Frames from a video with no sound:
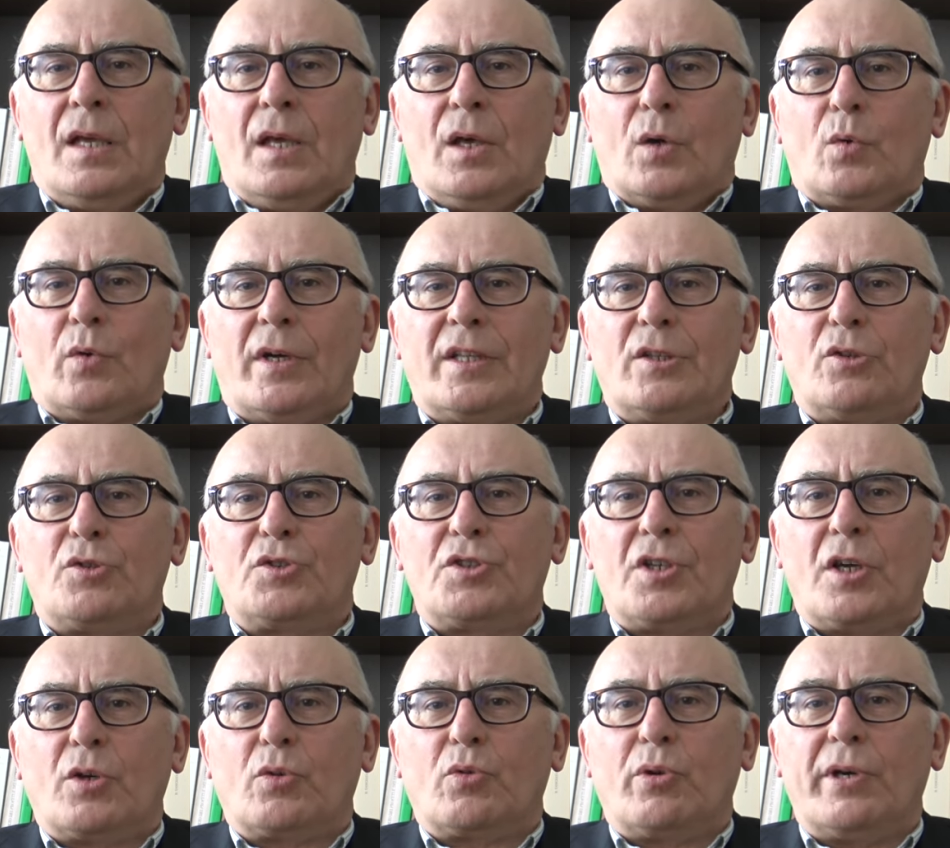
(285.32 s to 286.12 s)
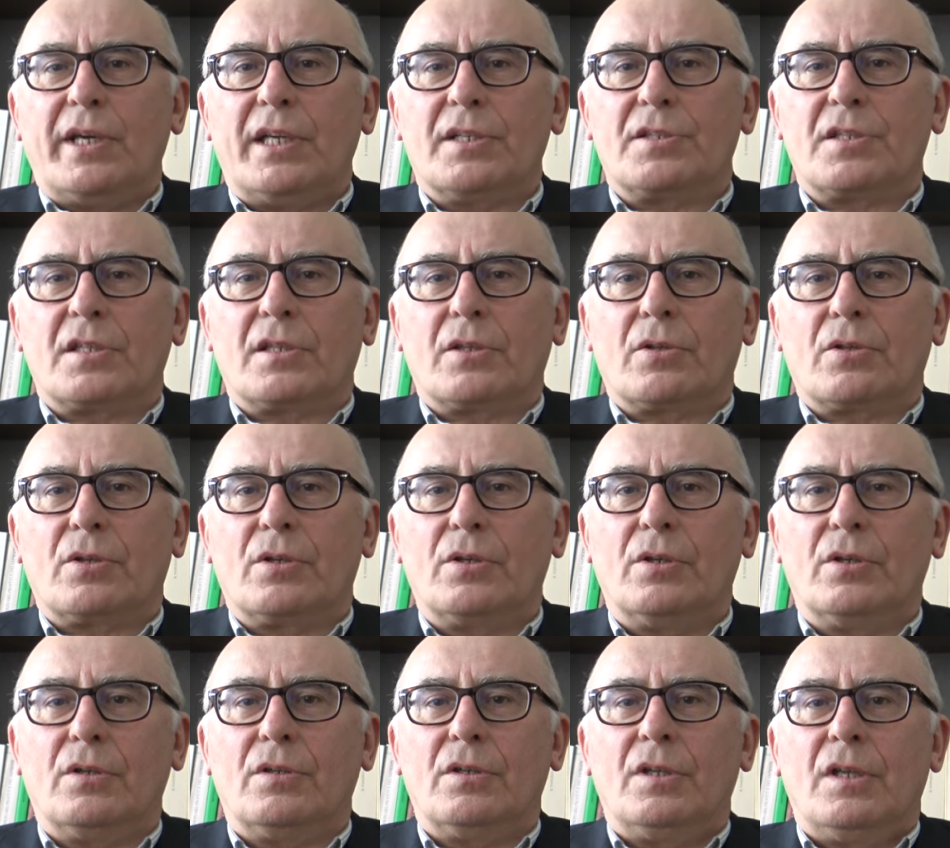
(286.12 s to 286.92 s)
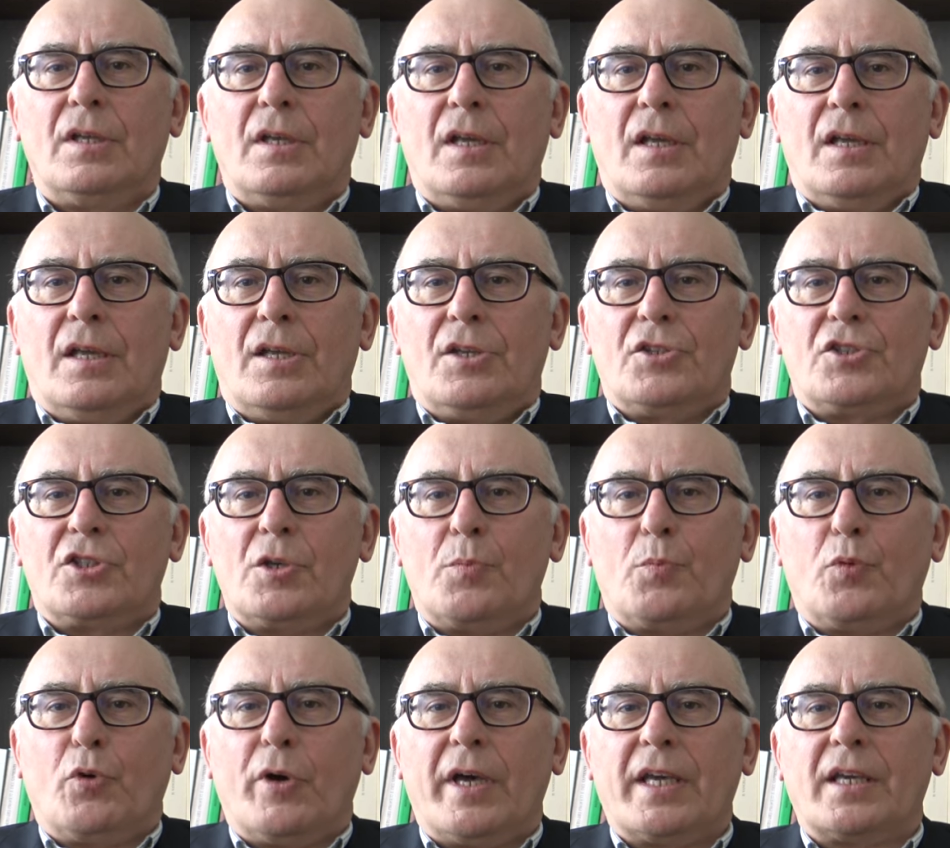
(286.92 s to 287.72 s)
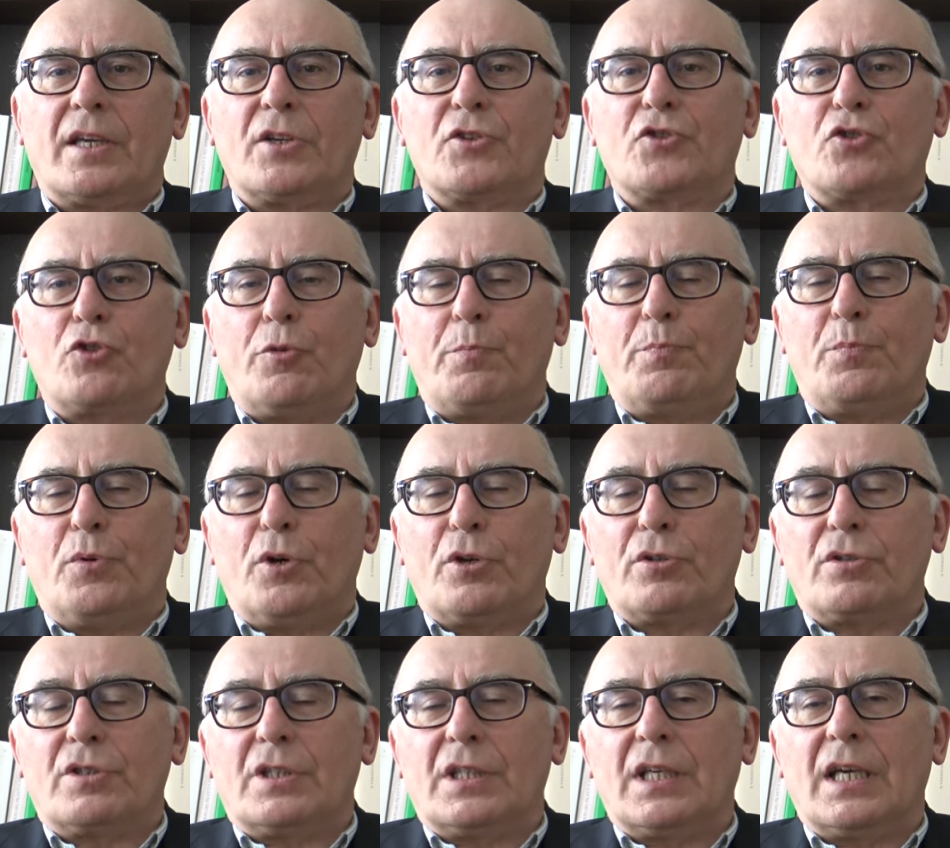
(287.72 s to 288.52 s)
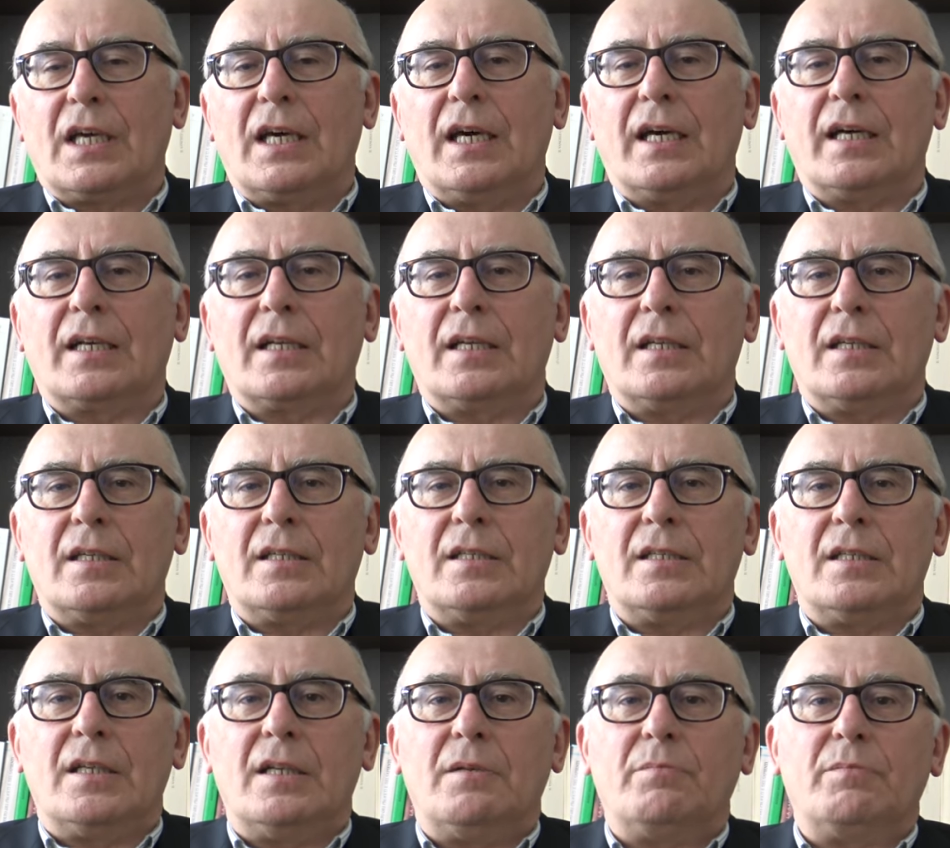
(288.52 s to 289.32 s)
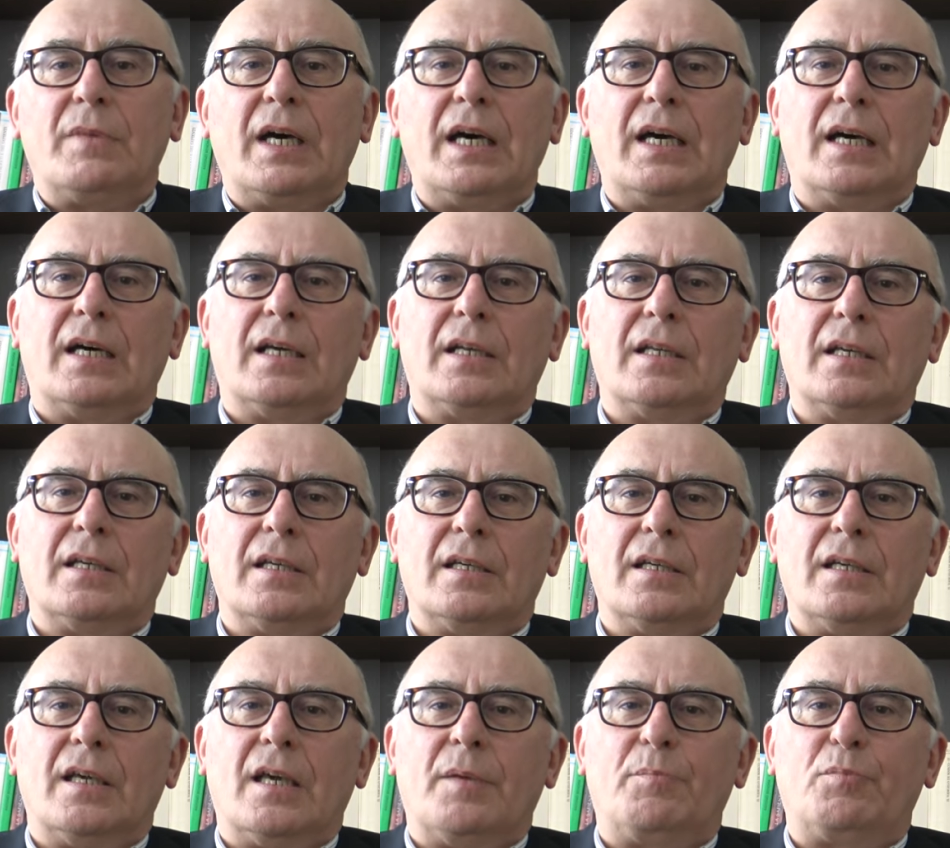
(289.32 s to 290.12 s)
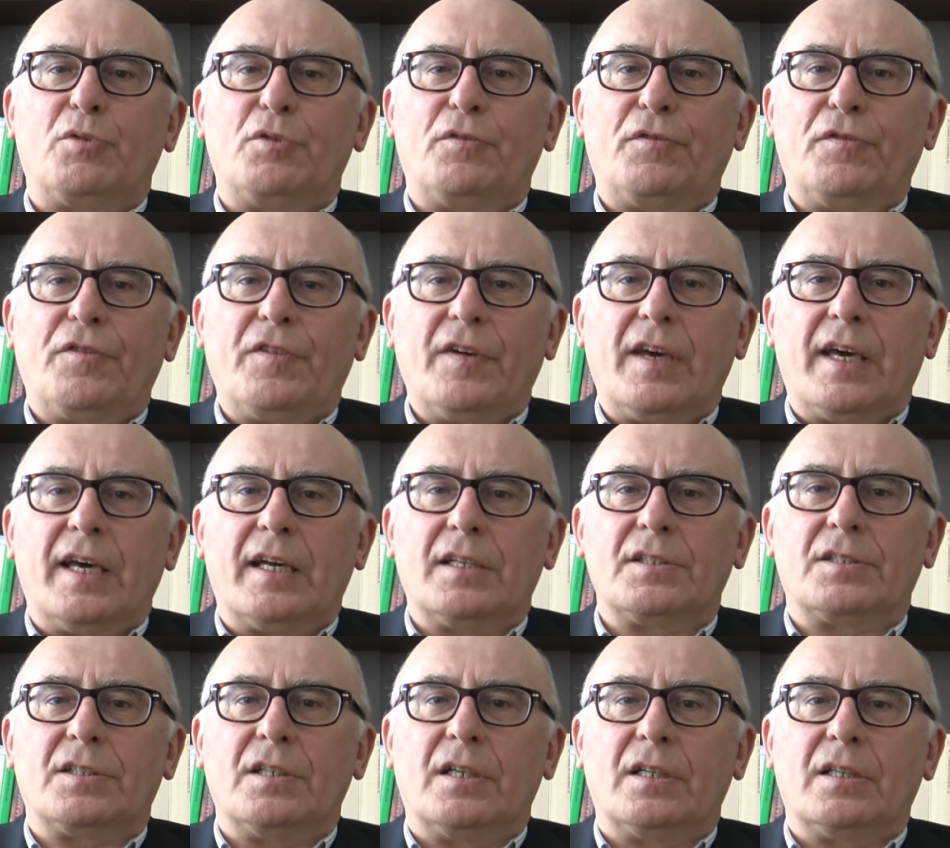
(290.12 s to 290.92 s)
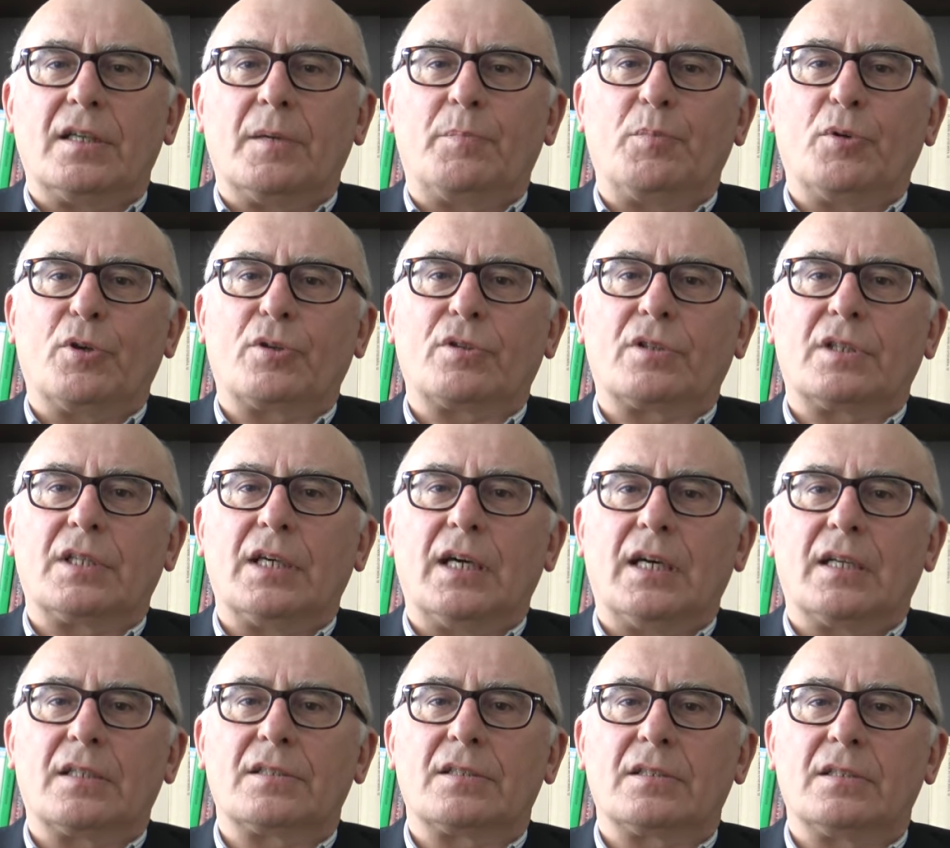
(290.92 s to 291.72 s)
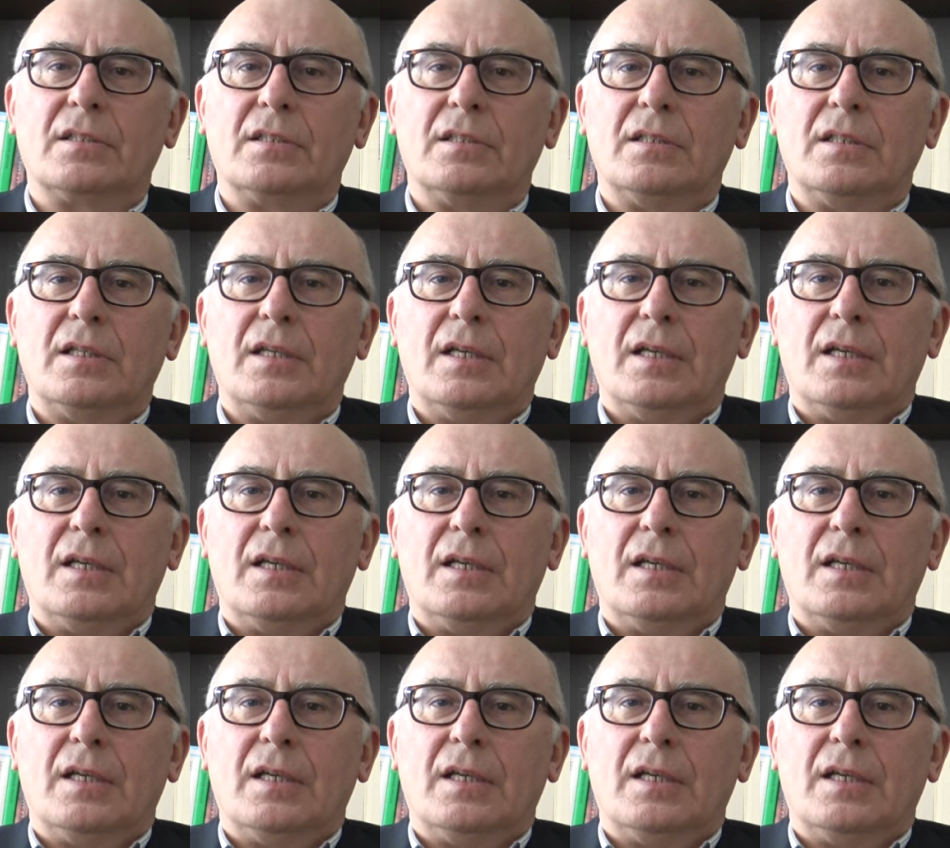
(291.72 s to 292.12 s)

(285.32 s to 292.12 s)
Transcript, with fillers: Quando c'è questo si può anche sopportare il male, è più facile da portarsi,